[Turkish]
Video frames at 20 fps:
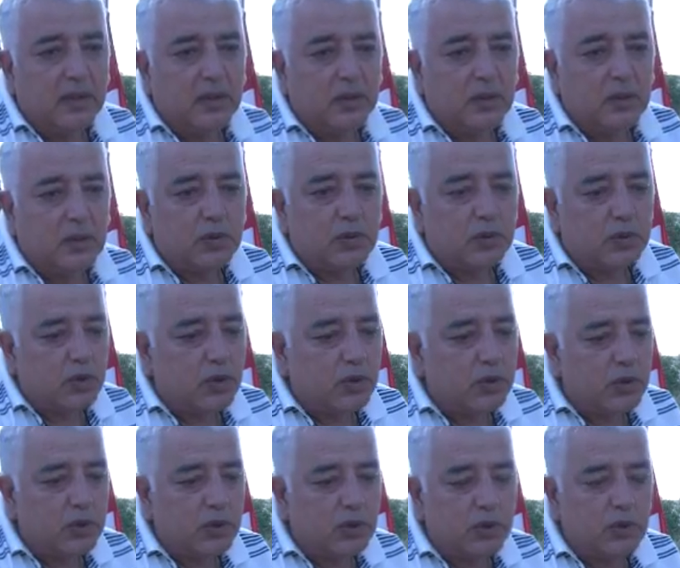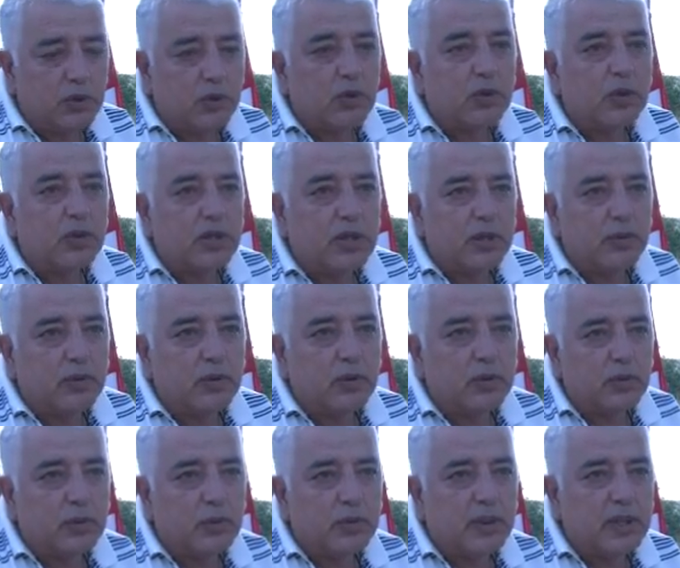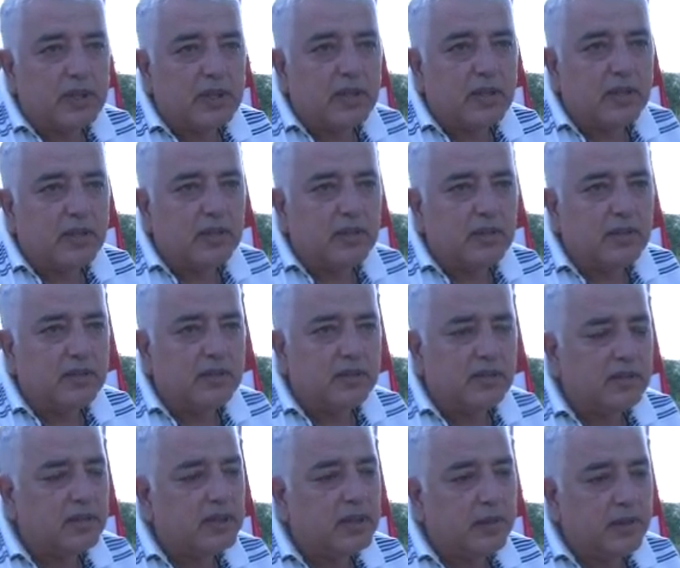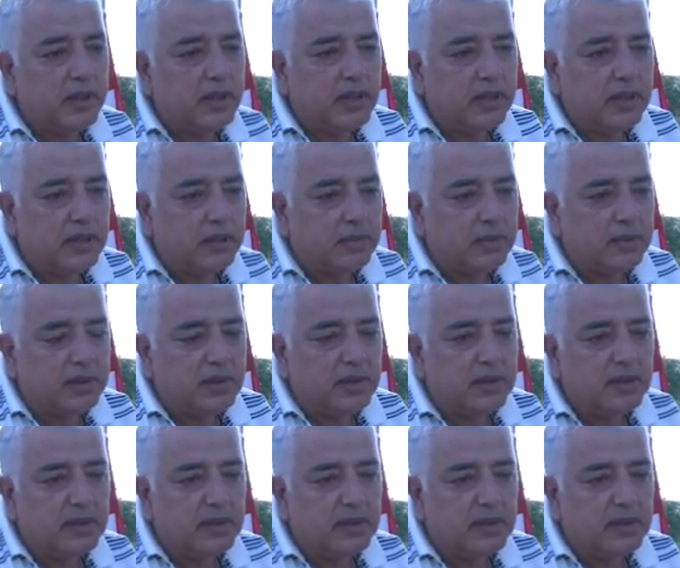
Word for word: O çok istiyordu, çok seviyordu bu mesleğini. Severek yaptı.